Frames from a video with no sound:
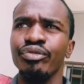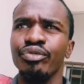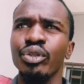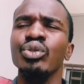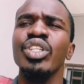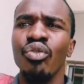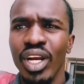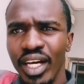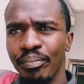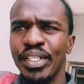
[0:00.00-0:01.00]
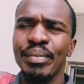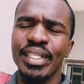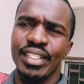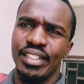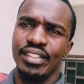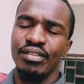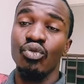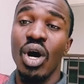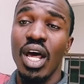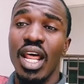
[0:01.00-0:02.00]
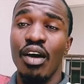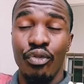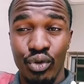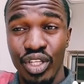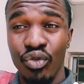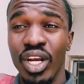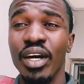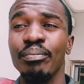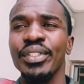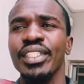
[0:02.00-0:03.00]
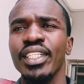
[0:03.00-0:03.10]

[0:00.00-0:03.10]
faut nous dévoiler en pire maintenant. Voilà, faut nous dévoiler en pire.